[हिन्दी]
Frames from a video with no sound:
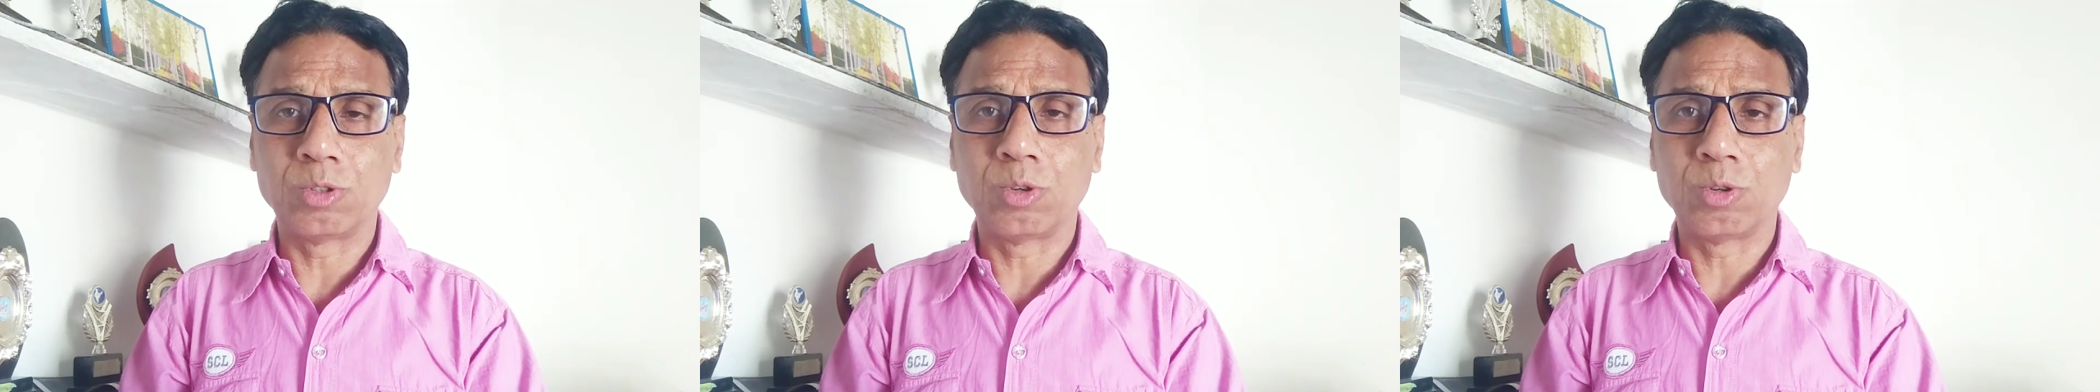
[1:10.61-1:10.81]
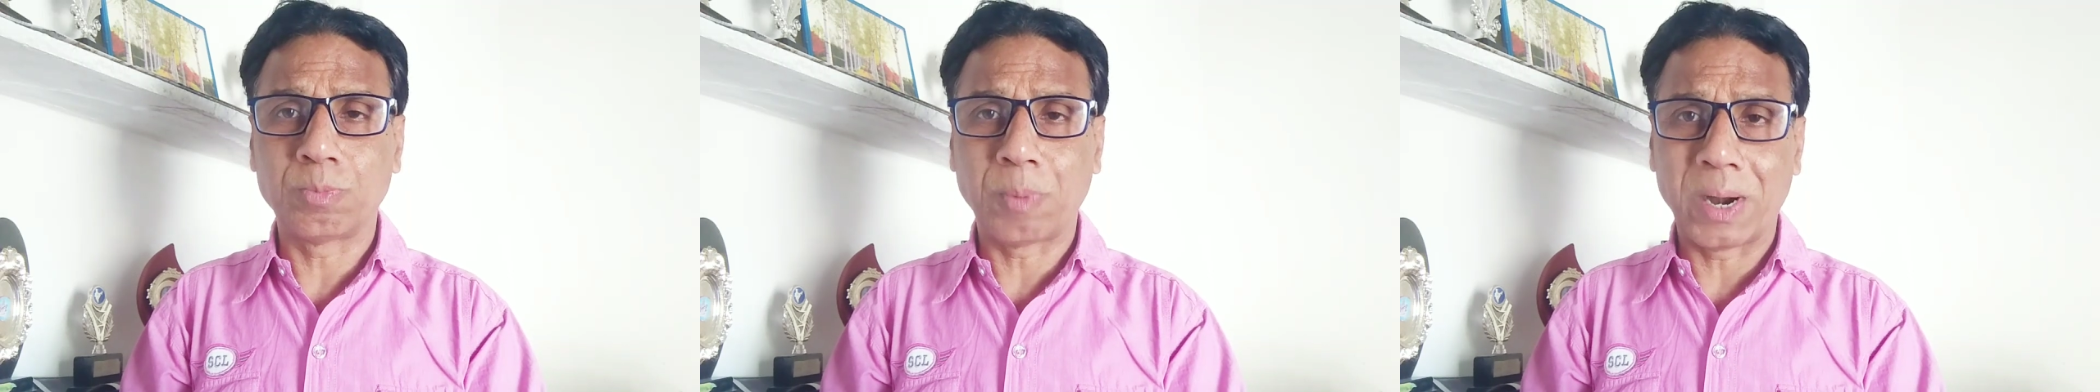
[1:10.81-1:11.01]

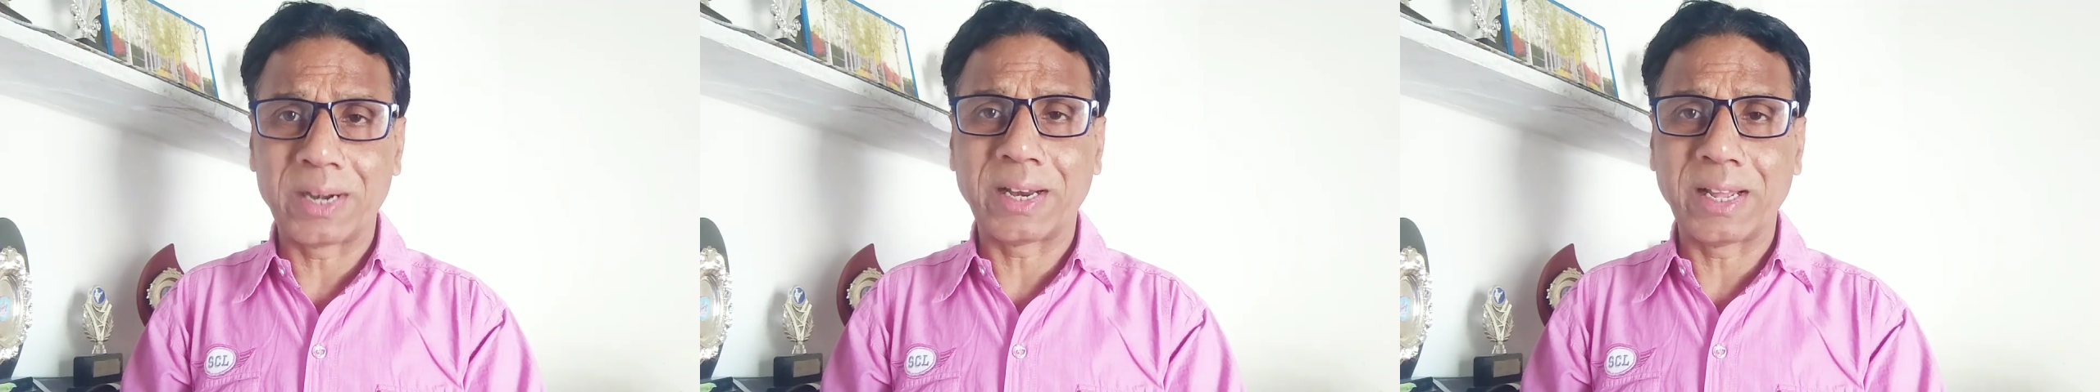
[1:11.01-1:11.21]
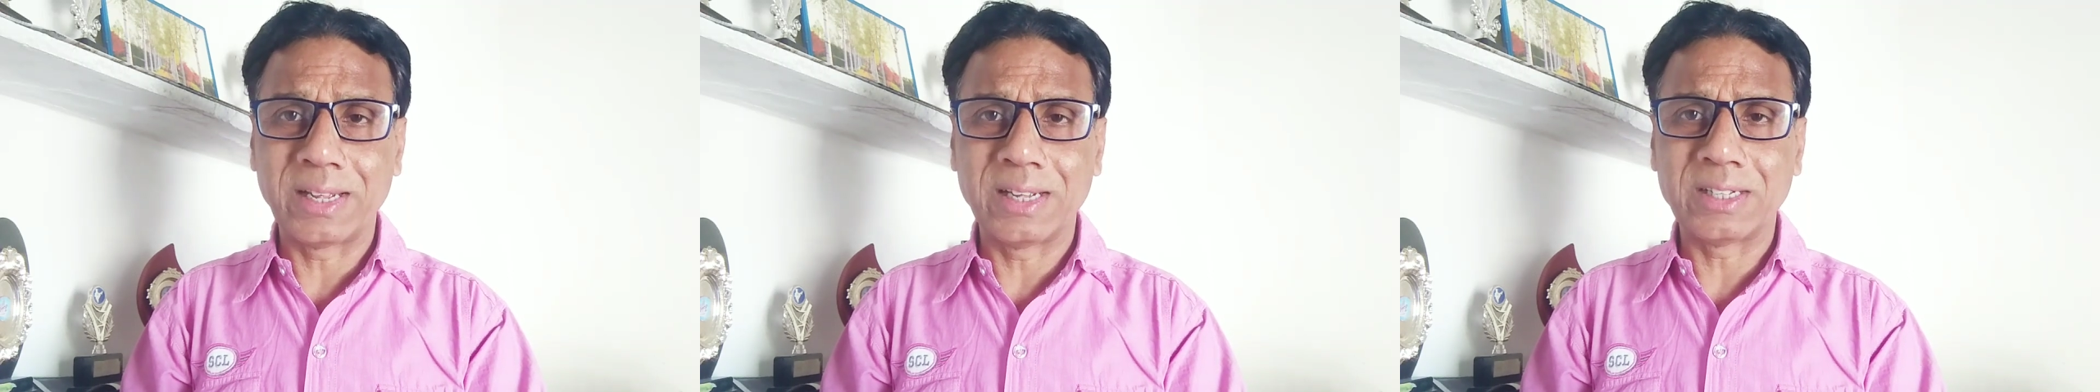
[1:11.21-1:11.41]
दो
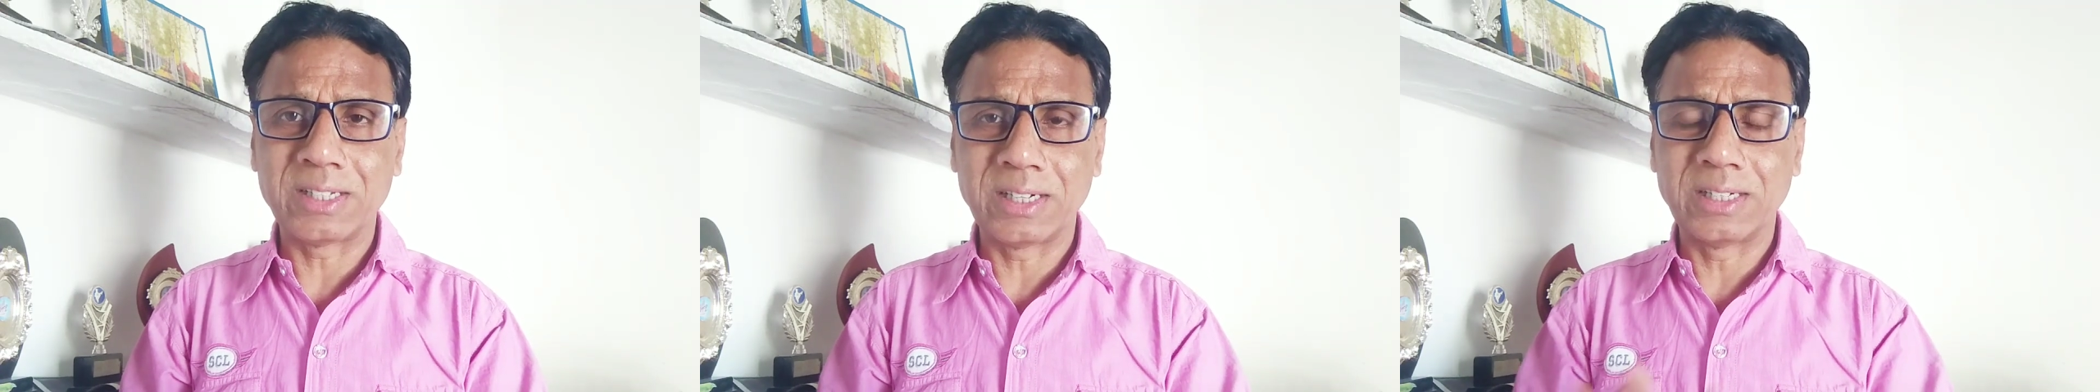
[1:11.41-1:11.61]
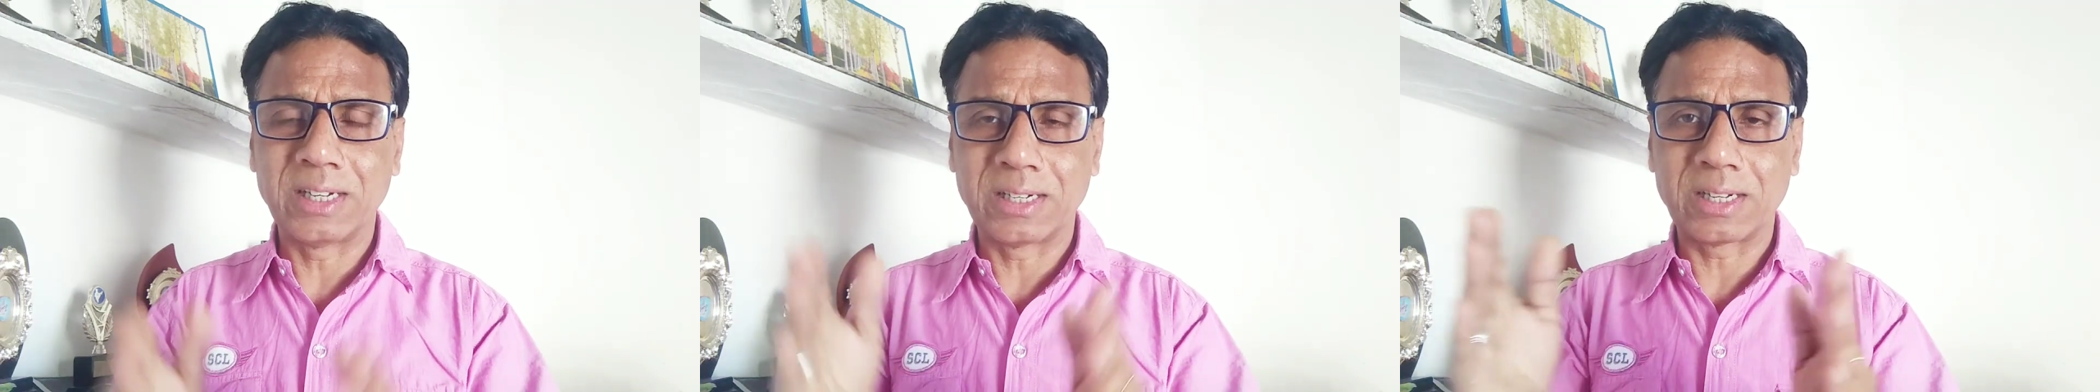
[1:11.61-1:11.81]
पार्ट आए
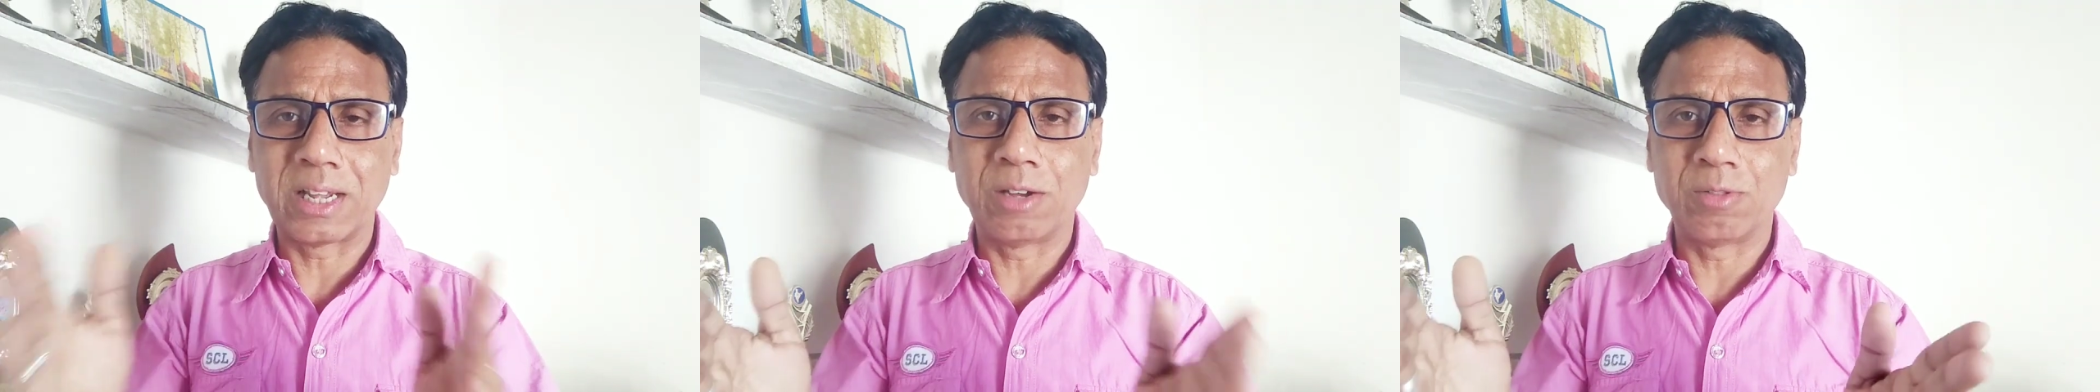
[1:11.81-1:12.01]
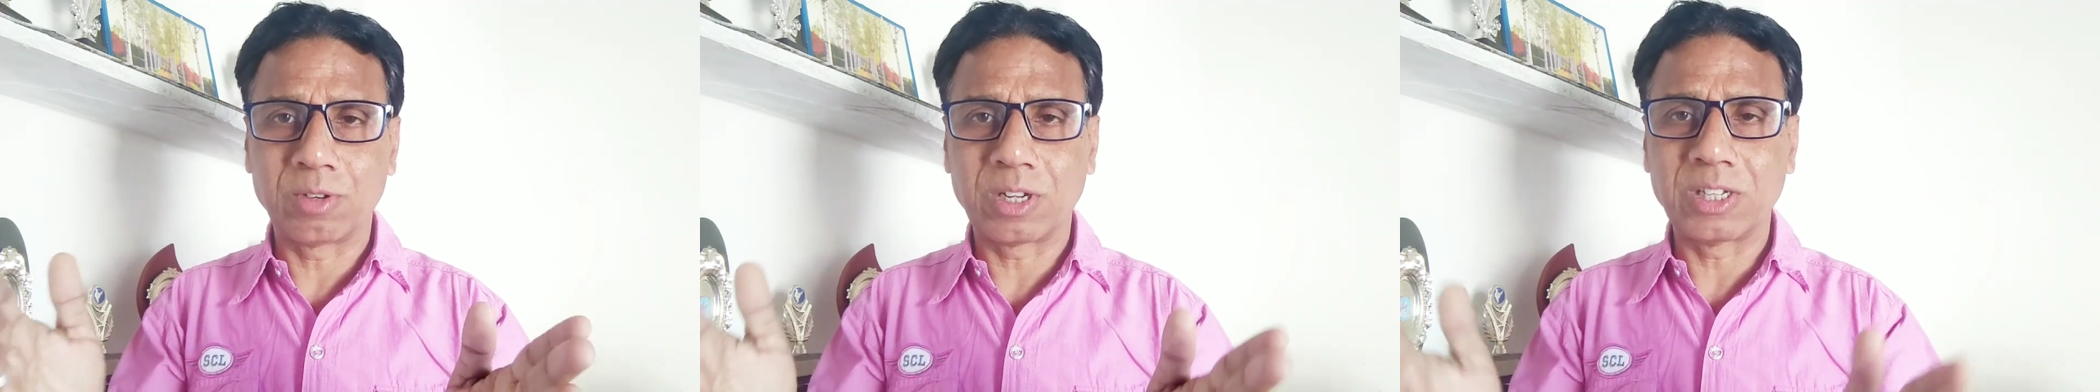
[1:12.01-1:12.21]
सीजन
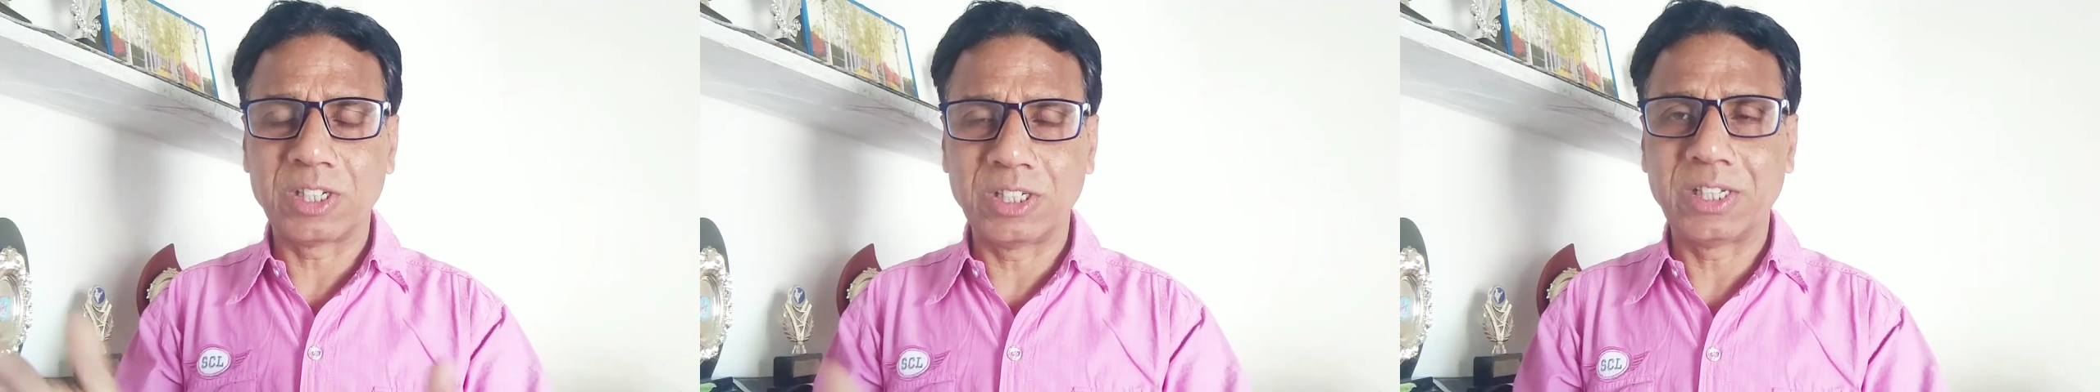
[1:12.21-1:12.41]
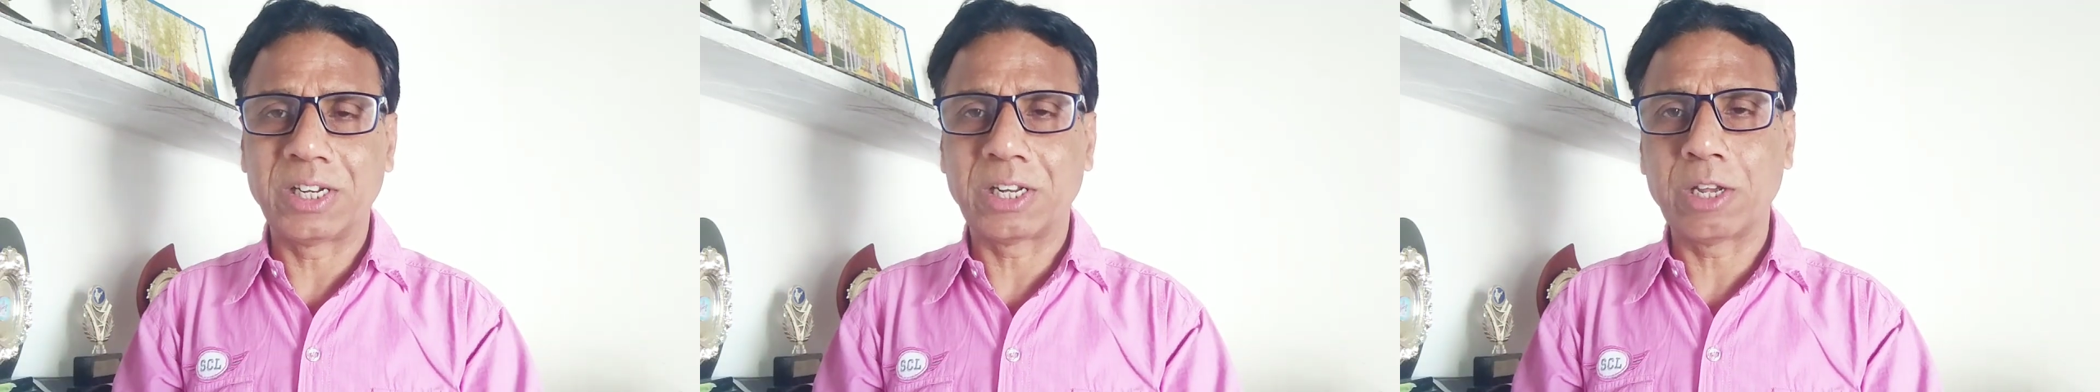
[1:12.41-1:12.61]
के उनके
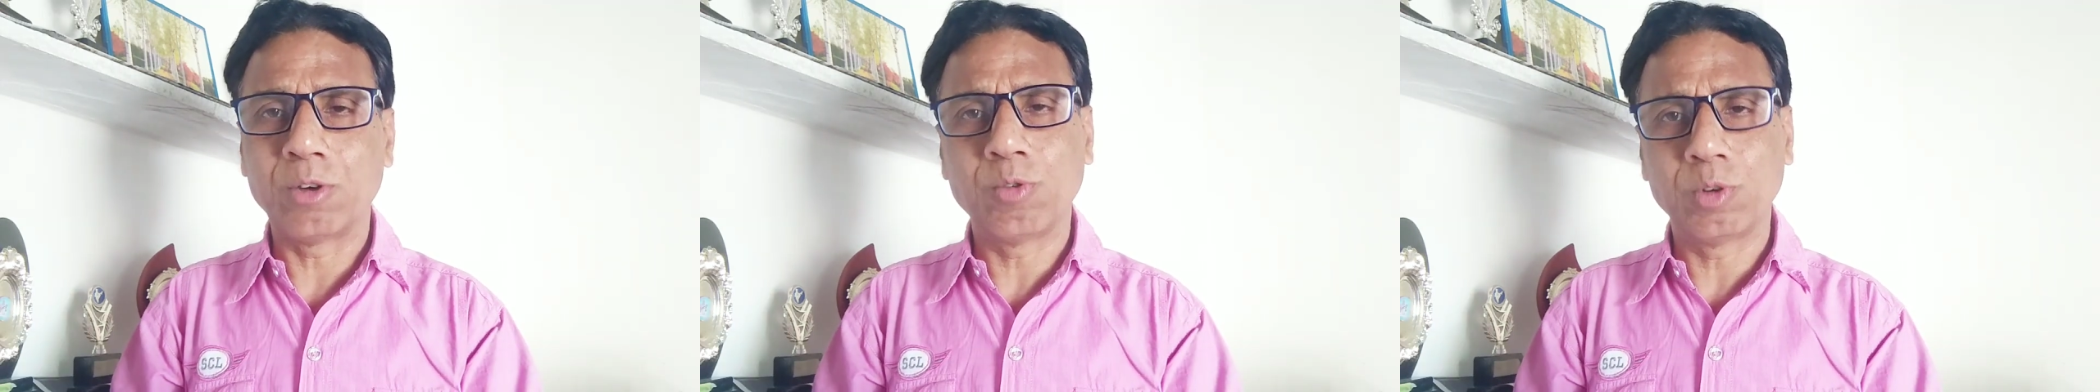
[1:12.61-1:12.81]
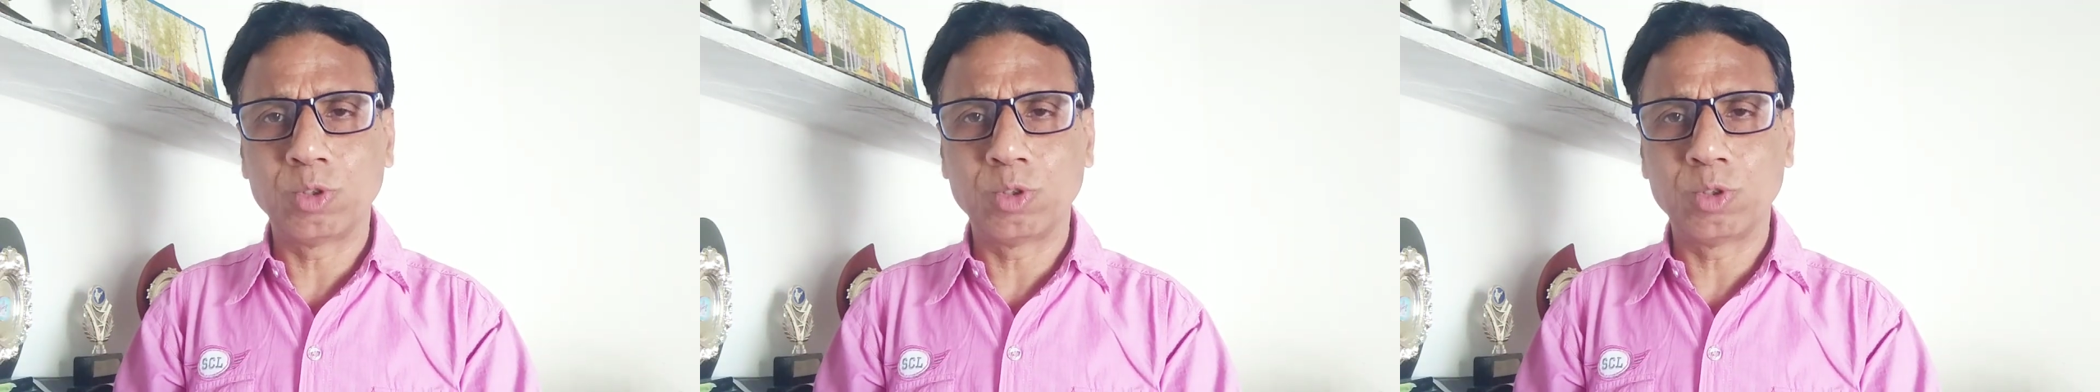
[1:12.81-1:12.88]
सीजन के